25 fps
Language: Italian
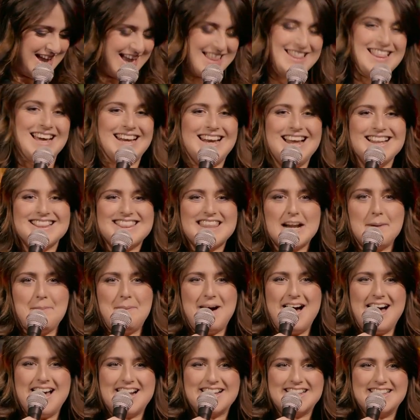e dall'altra
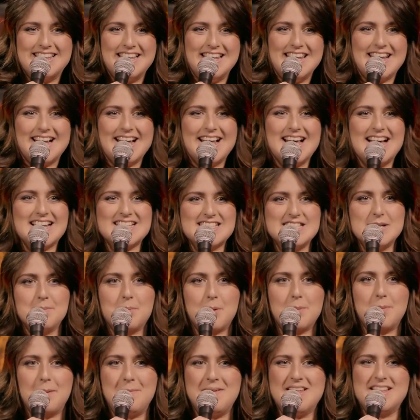parte le ragazze
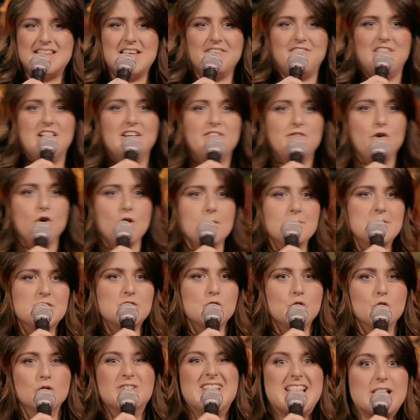propriamente filiformi
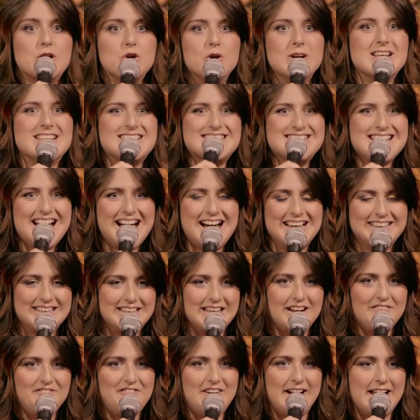sono terrorizzate
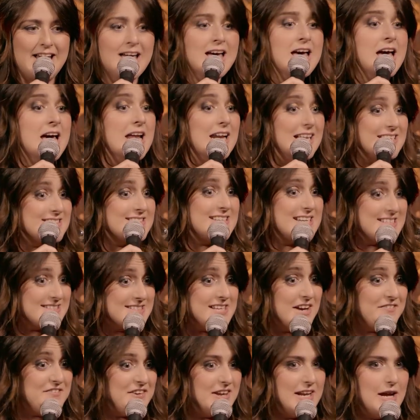dal fare la
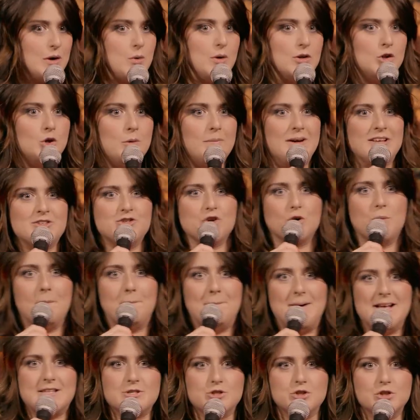stessa fine quando mangiano un
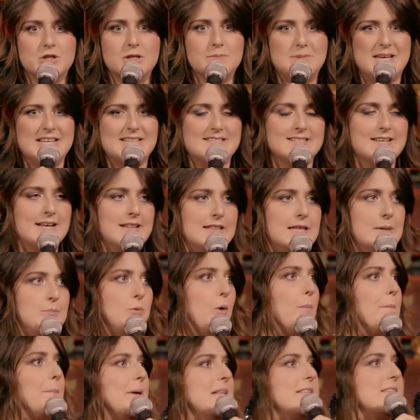pezzo di pizza del
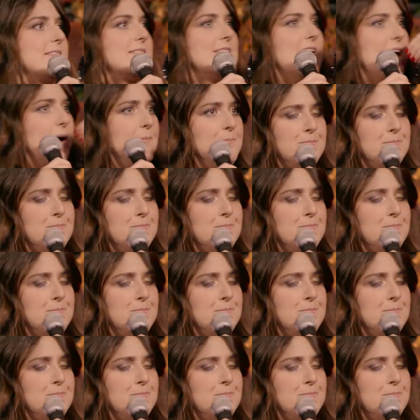tipo pizza